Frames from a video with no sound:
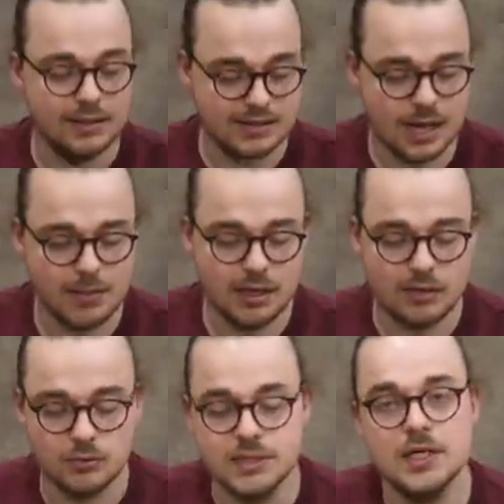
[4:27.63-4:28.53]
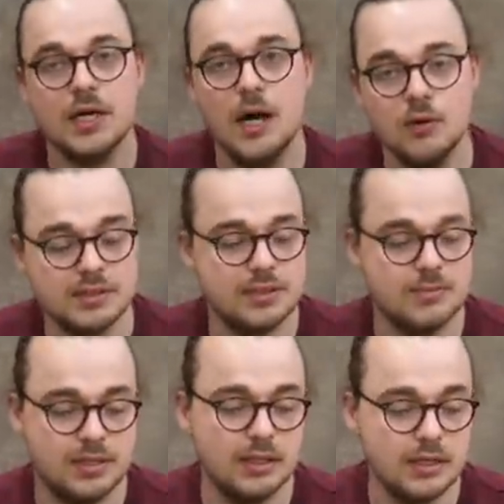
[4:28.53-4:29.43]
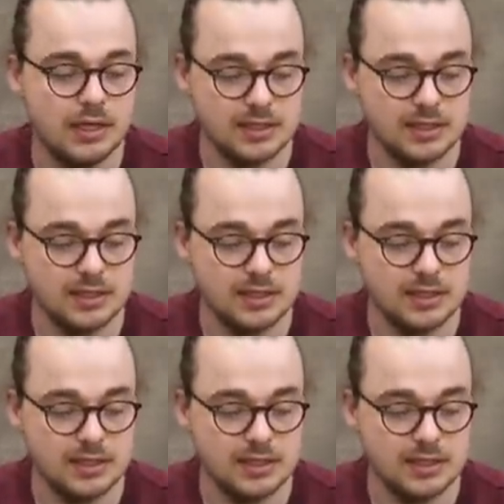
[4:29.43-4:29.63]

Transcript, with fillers: Jetzt haben wir unser Ausgangsmaterial.